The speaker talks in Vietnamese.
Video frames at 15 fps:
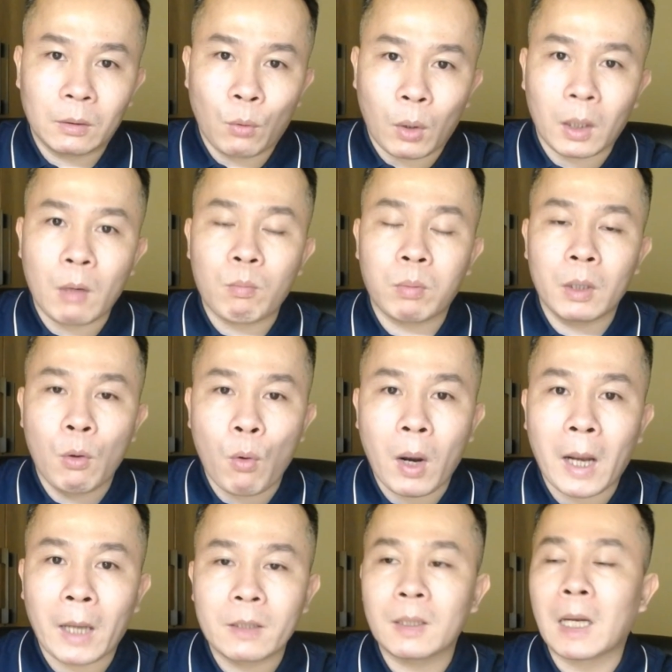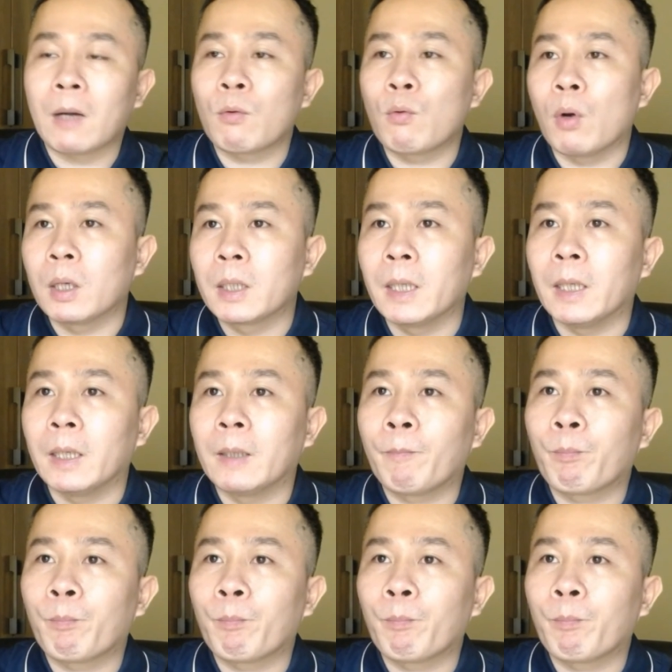hoạt động điều hòa chức năng của cơ thể.